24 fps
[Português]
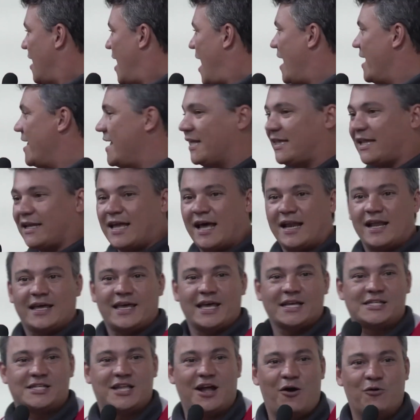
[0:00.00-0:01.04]
Aí entra aquela
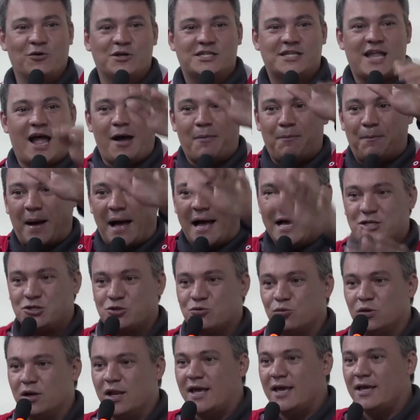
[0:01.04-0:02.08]
questão, está
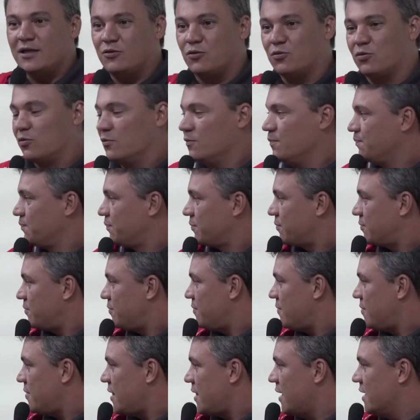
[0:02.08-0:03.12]
abaixo do leito,
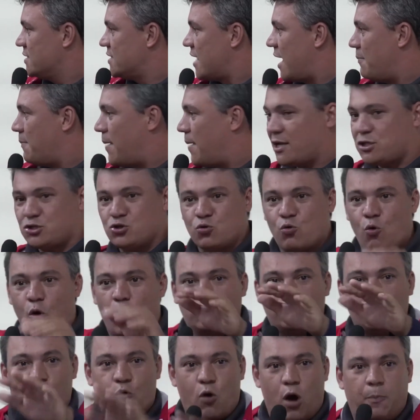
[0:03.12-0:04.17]
está abaixo
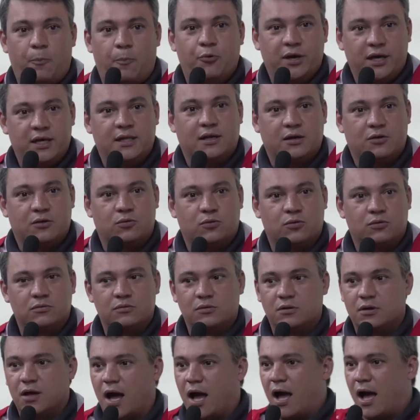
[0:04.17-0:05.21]
do, do corpo hídrico.
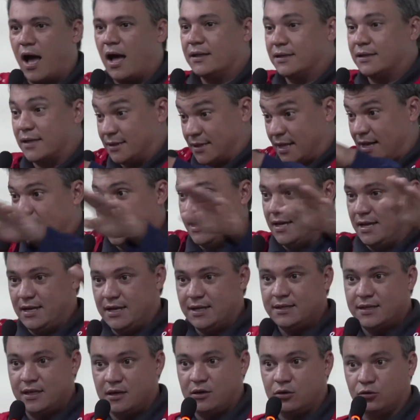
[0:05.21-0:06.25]
A, a, essa
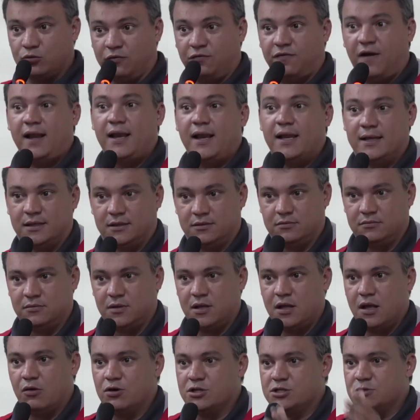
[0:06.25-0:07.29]
galeriazinha que eu estou falando,
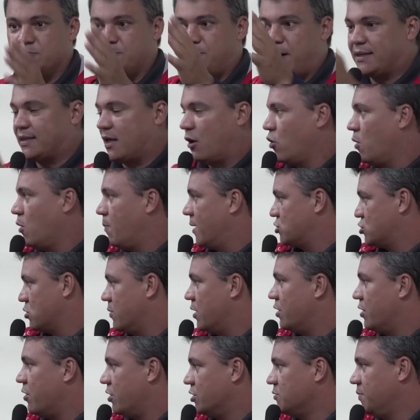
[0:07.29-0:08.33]
onde passa a rua pastor
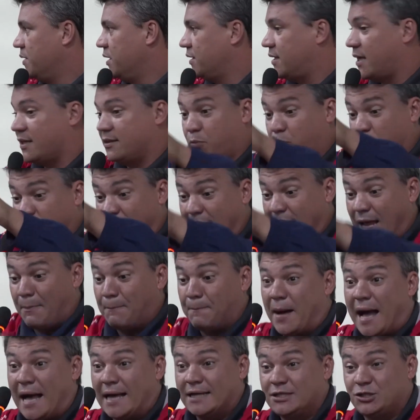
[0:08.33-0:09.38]
Manuel de Brito, eles botaram
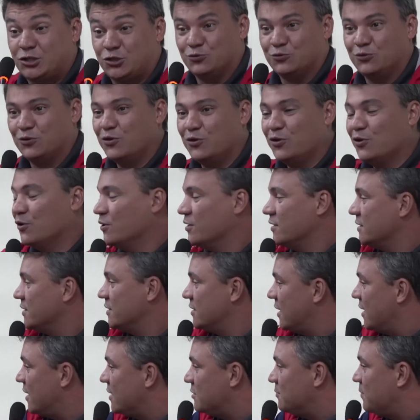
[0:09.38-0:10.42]
abaixo.
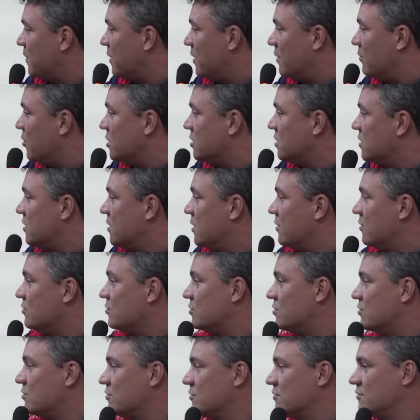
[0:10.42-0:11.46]
Gente, pelo amor de
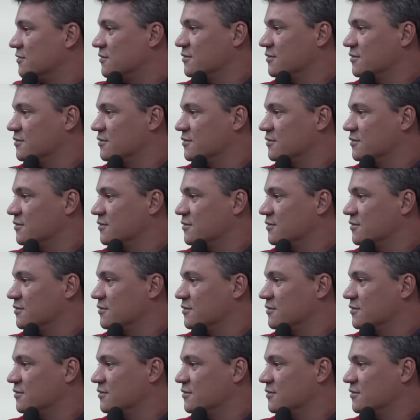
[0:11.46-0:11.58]
Deus.